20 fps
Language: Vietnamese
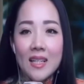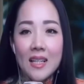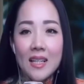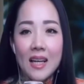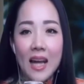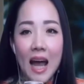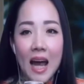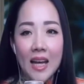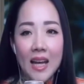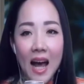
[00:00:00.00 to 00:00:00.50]

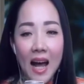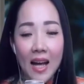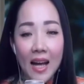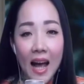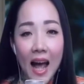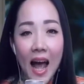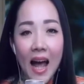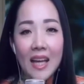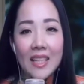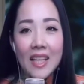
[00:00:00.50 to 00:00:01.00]
Ngài đặt
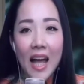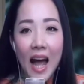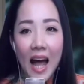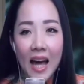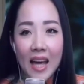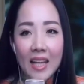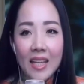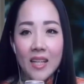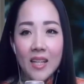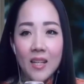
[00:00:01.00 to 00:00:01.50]
hai
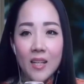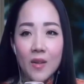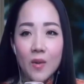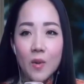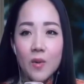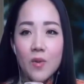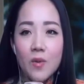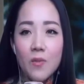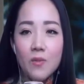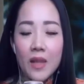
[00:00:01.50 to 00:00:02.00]
tay
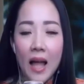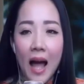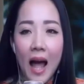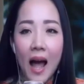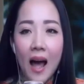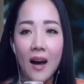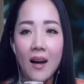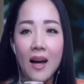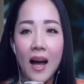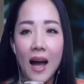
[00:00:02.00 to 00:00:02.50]
của chúng ta
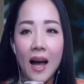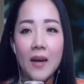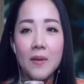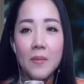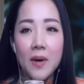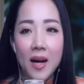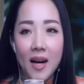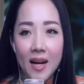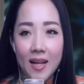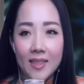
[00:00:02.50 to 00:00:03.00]
ở hai
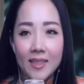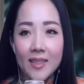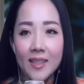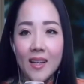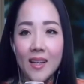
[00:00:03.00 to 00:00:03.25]
bên